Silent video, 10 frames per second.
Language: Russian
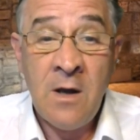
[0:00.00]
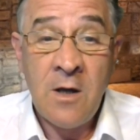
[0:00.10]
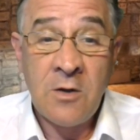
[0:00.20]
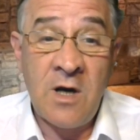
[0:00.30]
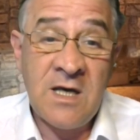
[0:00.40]

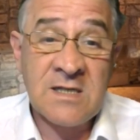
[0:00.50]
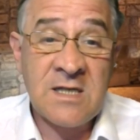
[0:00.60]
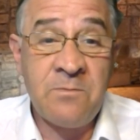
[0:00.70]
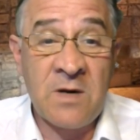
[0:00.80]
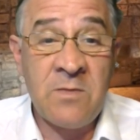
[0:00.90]
Ну а
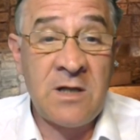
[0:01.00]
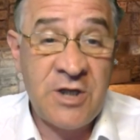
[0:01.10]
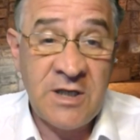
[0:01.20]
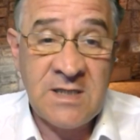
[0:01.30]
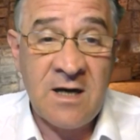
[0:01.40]
если
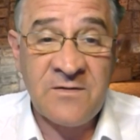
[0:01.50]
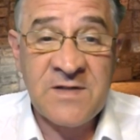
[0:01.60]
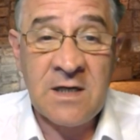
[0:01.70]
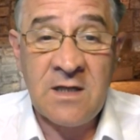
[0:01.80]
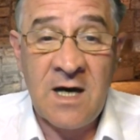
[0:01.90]
промолчите, как
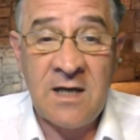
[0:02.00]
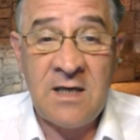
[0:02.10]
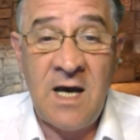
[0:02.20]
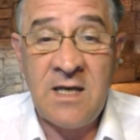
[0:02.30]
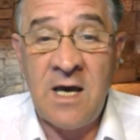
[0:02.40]
всегда,
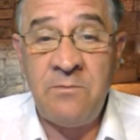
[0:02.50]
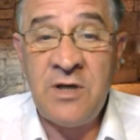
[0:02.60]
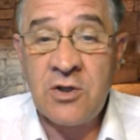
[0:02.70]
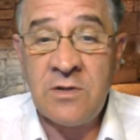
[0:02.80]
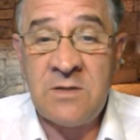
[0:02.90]
я не
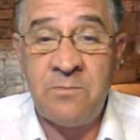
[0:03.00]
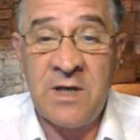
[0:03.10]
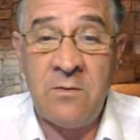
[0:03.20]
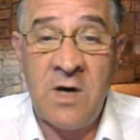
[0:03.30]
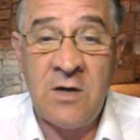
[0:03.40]
обижусь,
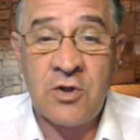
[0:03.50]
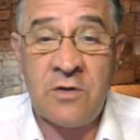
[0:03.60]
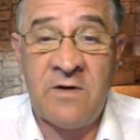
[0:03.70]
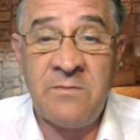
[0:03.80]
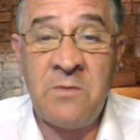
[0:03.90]
понимаю,
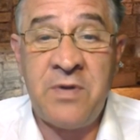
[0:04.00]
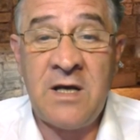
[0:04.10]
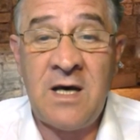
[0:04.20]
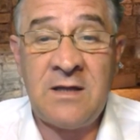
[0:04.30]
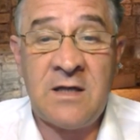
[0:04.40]
что вам
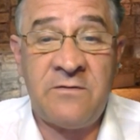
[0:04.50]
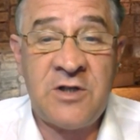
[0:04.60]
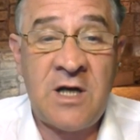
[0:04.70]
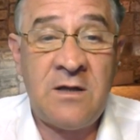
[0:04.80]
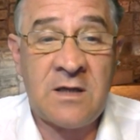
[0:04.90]
неприятно
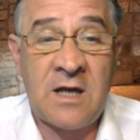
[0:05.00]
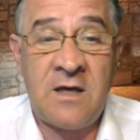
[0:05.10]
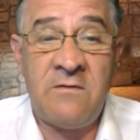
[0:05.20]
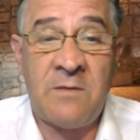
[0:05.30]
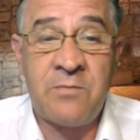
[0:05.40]
отвечать на
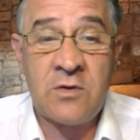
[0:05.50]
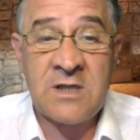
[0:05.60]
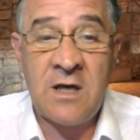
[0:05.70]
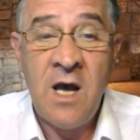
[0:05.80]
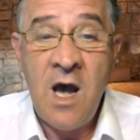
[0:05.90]
такие
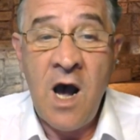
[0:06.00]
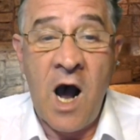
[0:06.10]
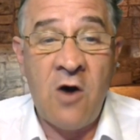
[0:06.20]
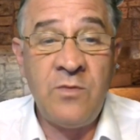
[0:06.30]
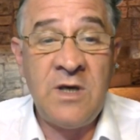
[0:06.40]
вопросы,
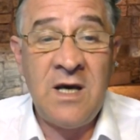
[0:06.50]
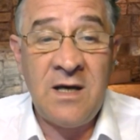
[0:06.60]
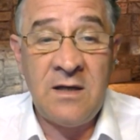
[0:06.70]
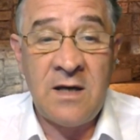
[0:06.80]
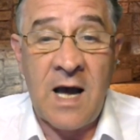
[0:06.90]
а у
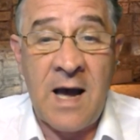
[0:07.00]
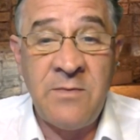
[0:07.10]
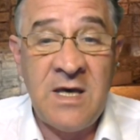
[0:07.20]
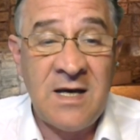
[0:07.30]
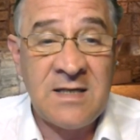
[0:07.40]
меня, а
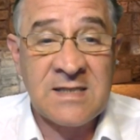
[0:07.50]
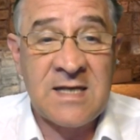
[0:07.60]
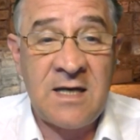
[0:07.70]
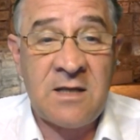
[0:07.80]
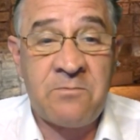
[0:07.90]
меня за
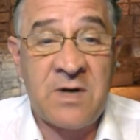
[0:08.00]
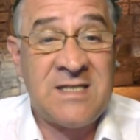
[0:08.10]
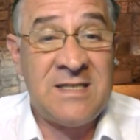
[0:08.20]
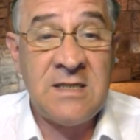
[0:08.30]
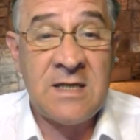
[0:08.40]
это
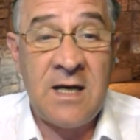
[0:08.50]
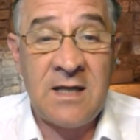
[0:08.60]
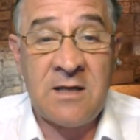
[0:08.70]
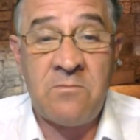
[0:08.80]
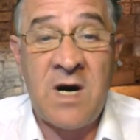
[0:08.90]
простите,
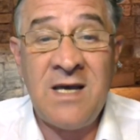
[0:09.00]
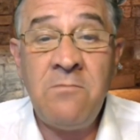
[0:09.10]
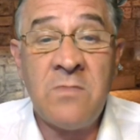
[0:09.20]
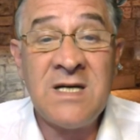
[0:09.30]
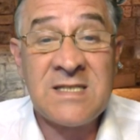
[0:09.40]
это мои
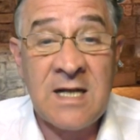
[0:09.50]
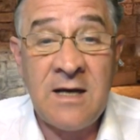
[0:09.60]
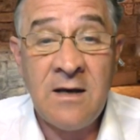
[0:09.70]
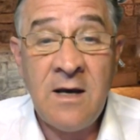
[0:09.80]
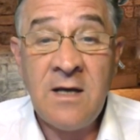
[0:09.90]

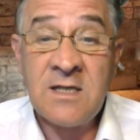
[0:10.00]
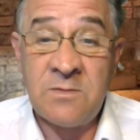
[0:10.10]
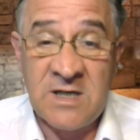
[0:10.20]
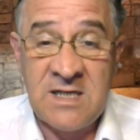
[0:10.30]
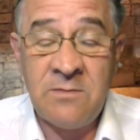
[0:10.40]
мысли,
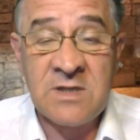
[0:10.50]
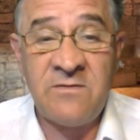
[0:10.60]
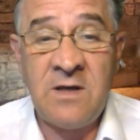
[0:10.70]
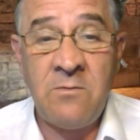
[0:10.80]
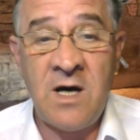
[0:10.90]
Спасибо за
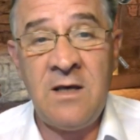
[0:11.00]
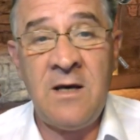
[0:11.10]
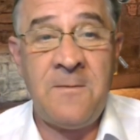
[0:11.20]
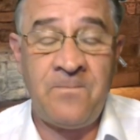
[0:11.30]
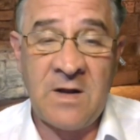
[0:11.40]

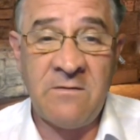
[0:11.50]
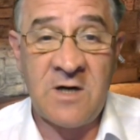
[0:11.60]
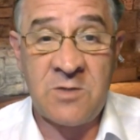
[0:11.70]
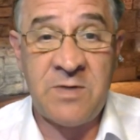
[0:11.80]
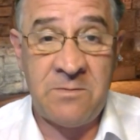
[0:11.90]
внимание,
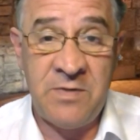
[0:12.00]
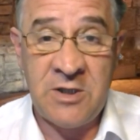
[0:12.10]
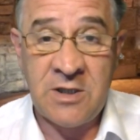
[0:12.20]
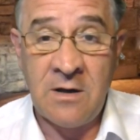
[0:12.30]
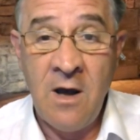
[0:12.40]
ваш
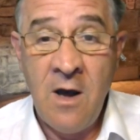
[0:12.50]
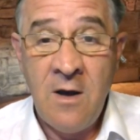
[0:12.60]
подписчик.